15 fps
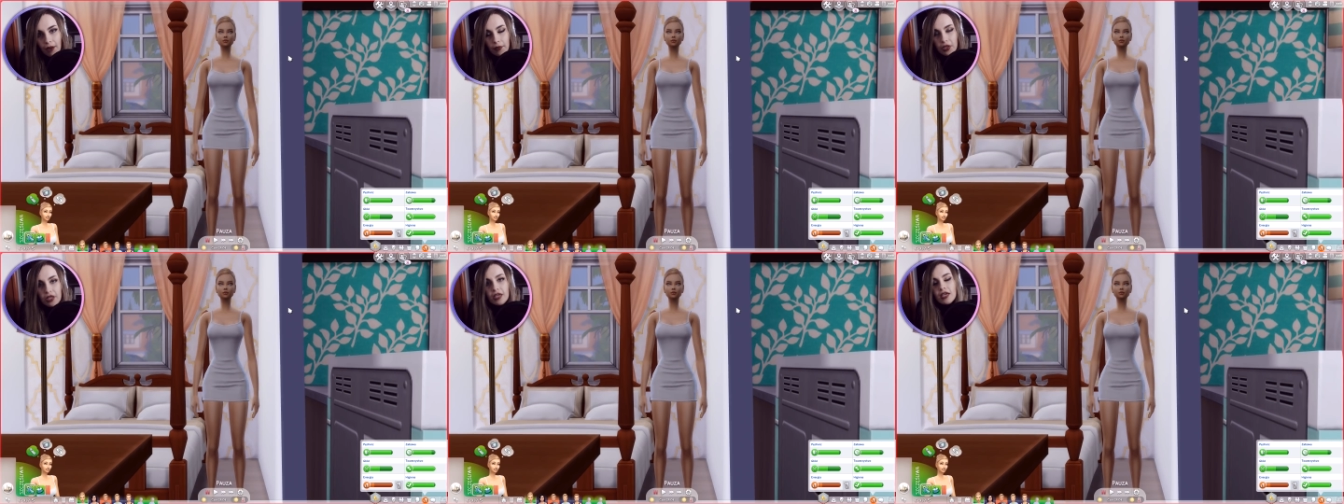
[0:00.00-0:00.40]

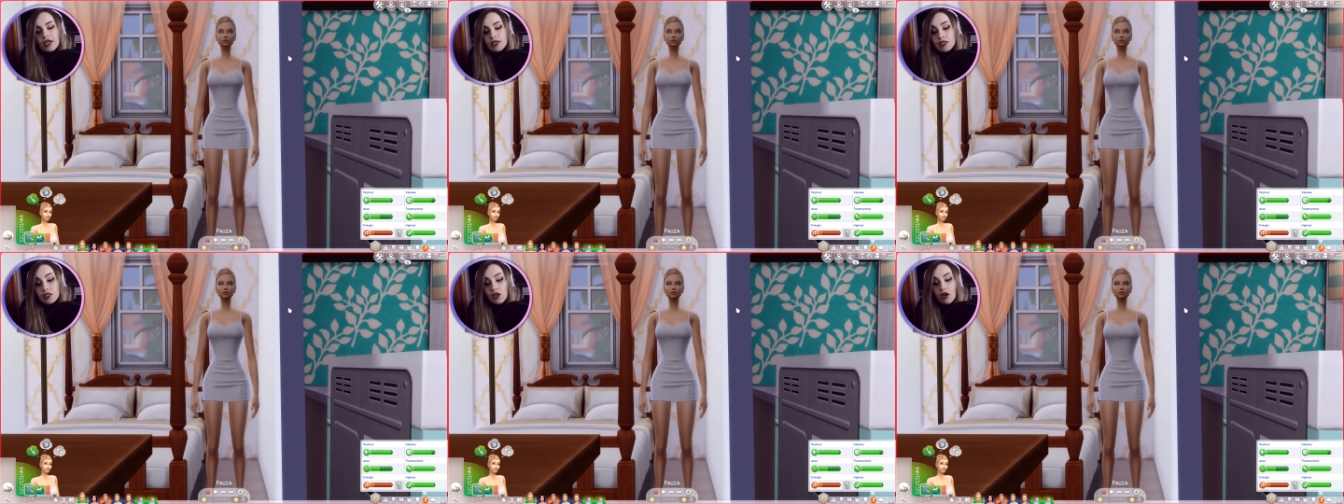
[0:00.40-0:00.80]
wami.
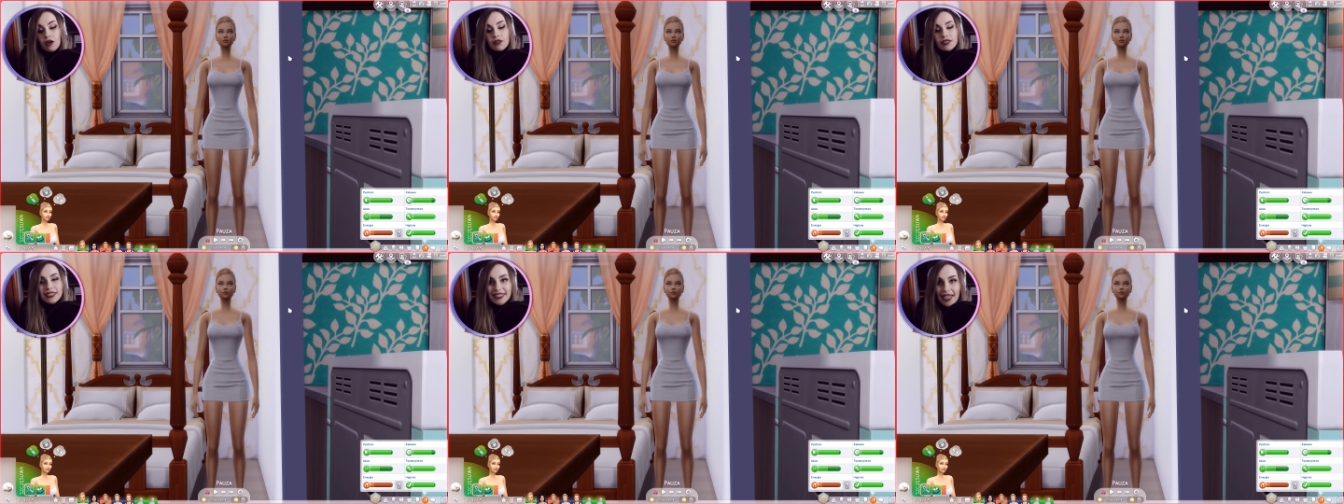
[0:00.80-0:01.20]
100
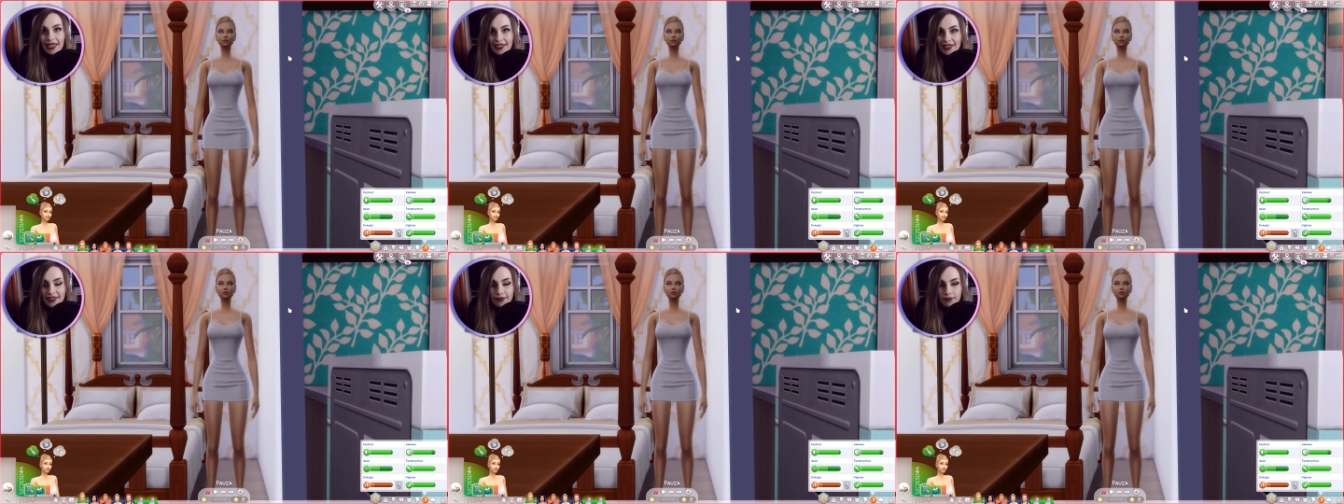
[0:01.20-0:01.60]

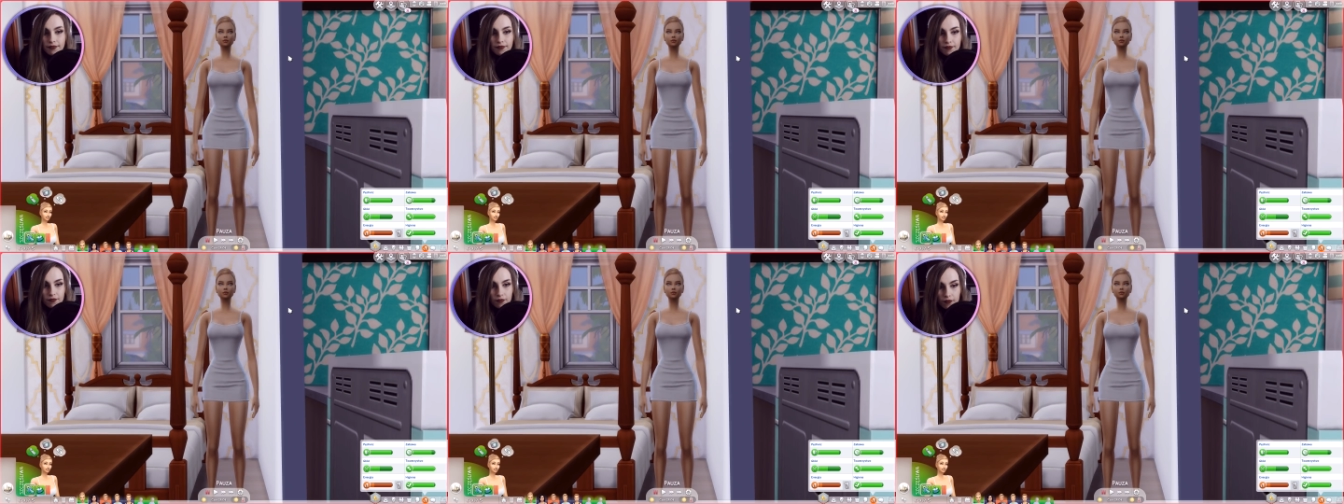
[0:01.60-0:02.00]
dzieci.
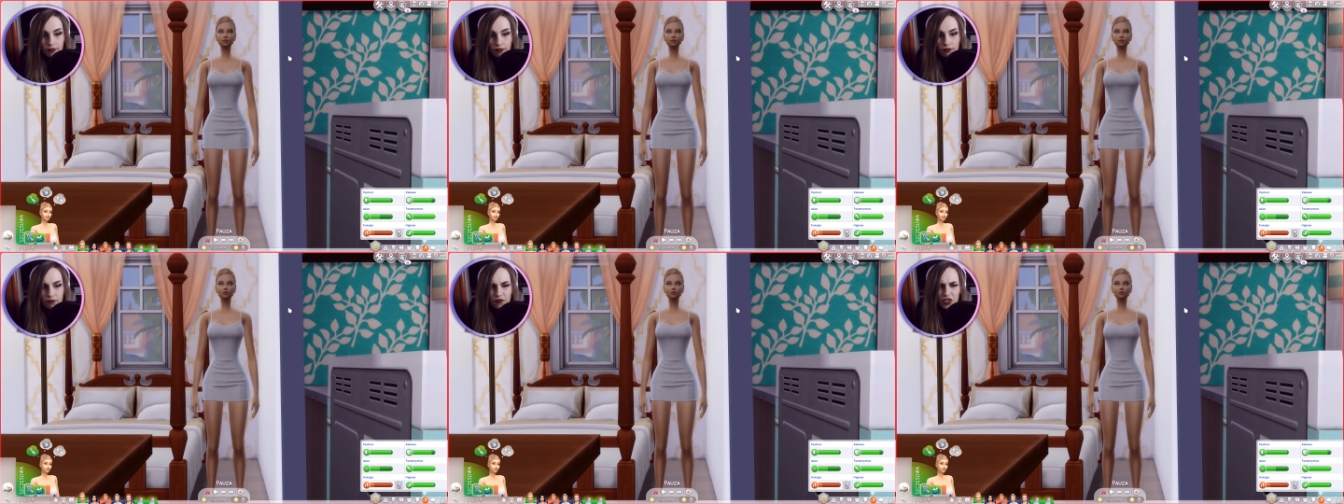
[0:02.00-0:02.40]

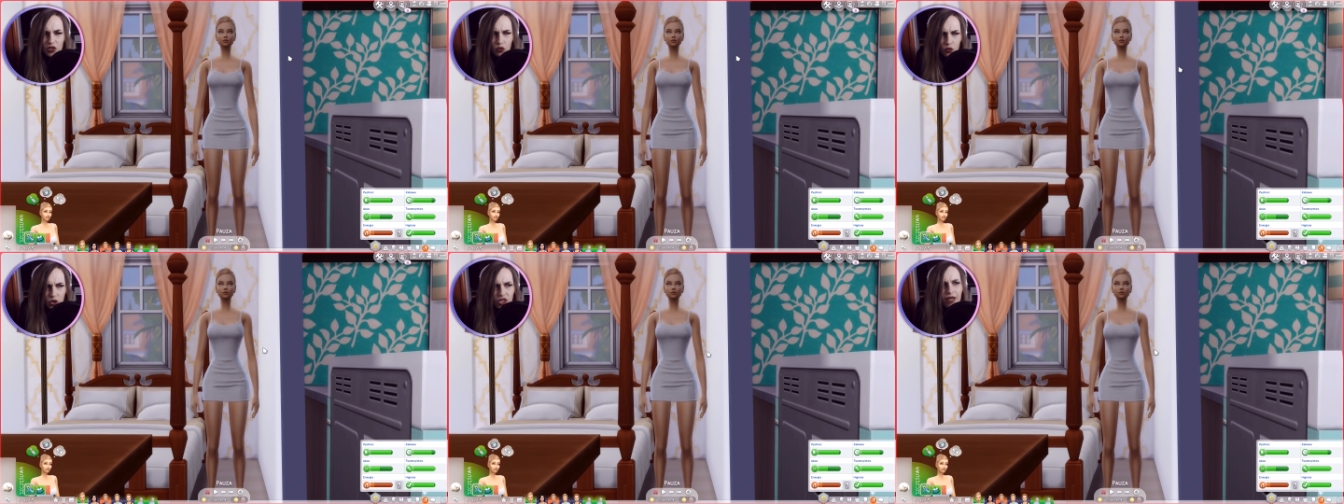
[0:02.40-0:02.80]
W
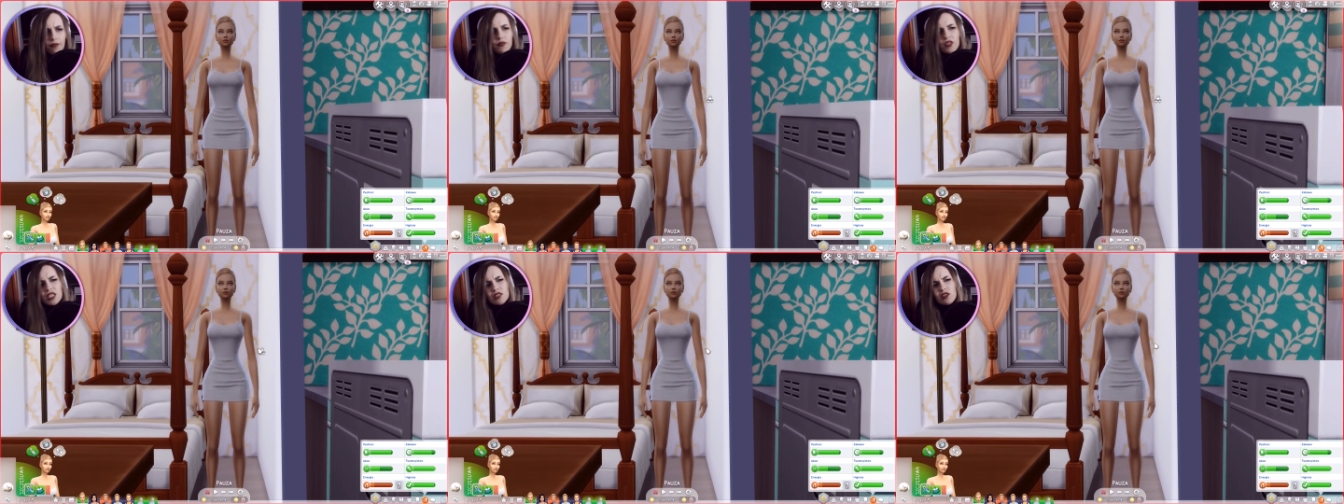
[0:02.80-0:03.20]
skrócie
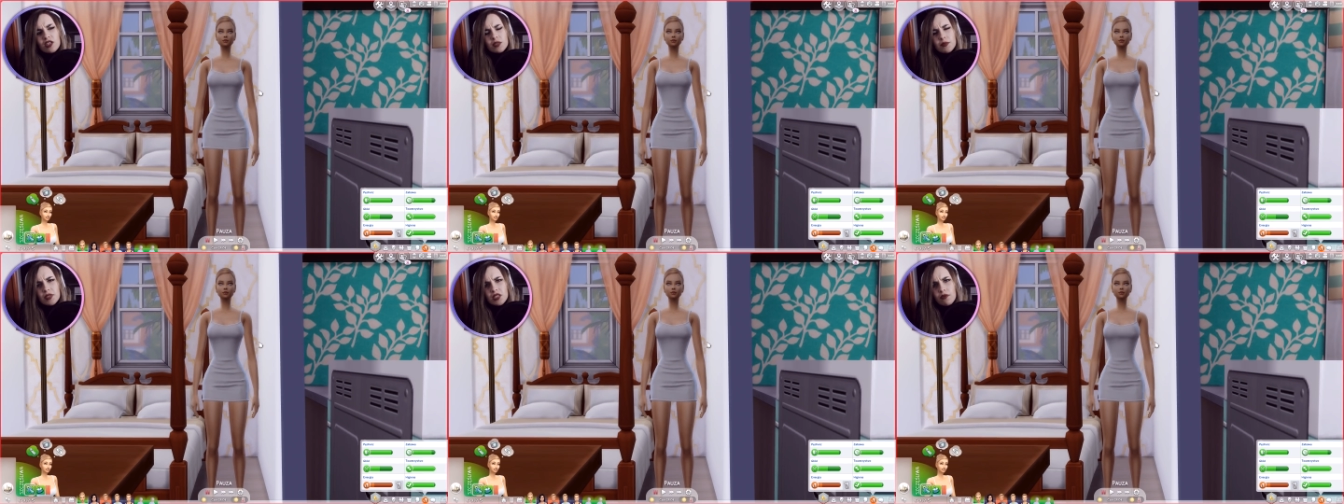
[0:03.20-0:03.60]
jest to
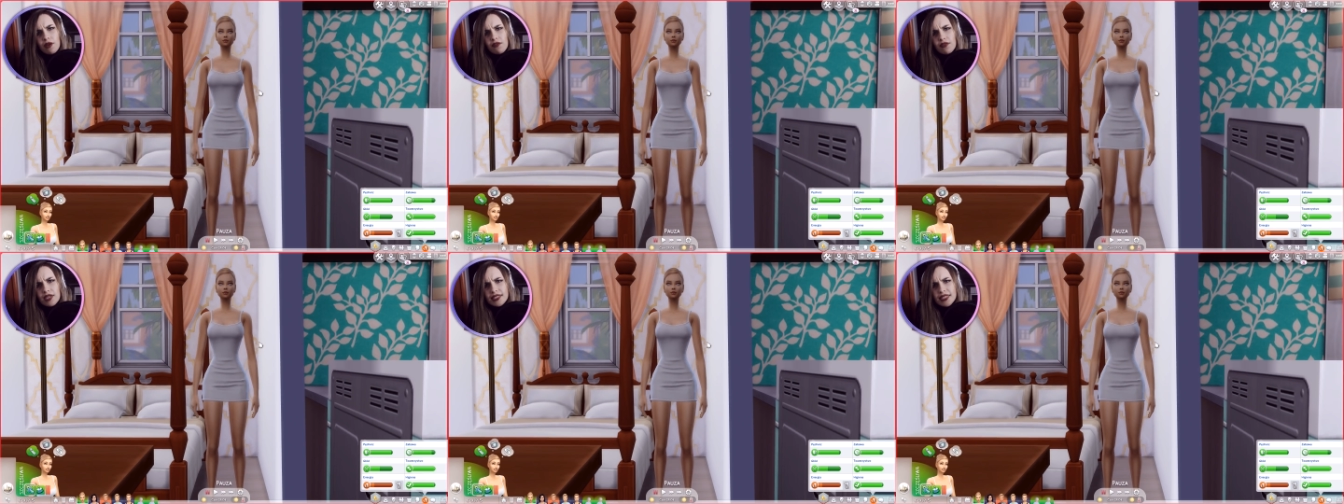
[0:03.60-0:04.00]
ekspresowa
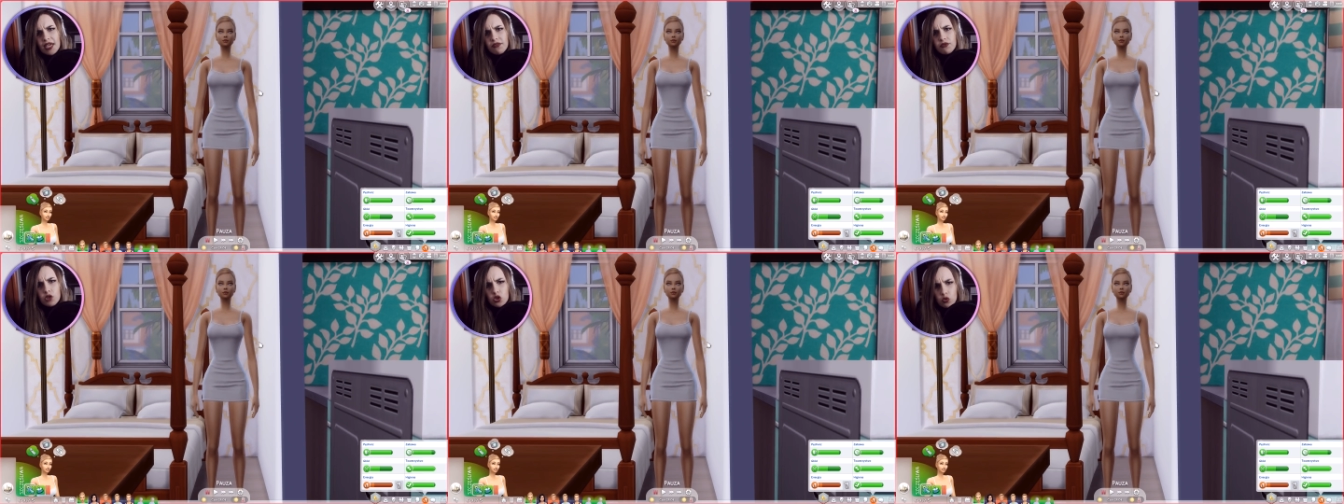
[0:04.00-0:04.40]
wersja,
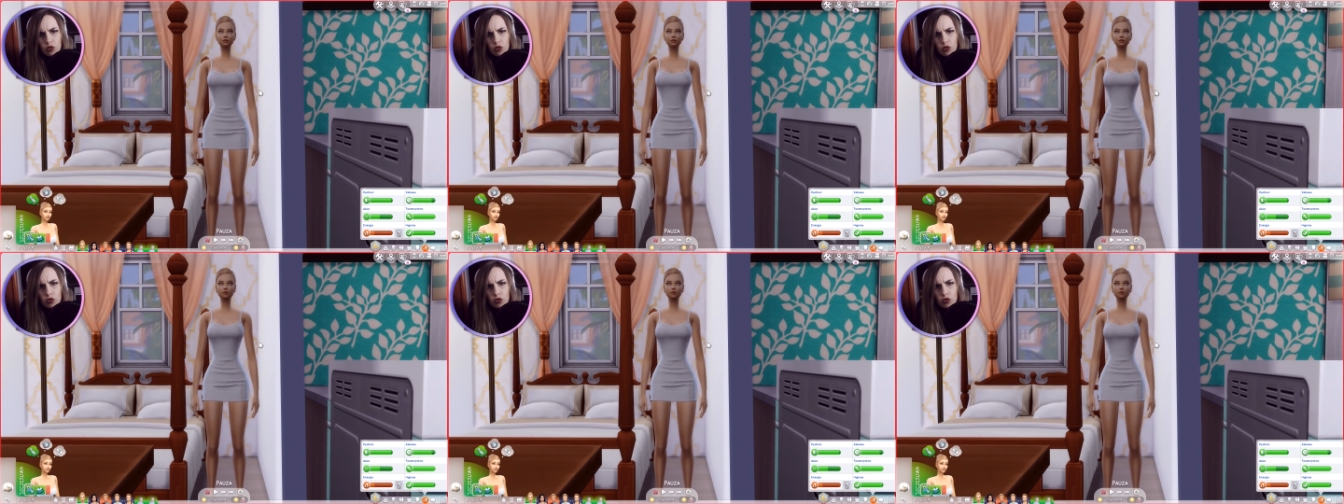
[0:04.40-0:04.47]
w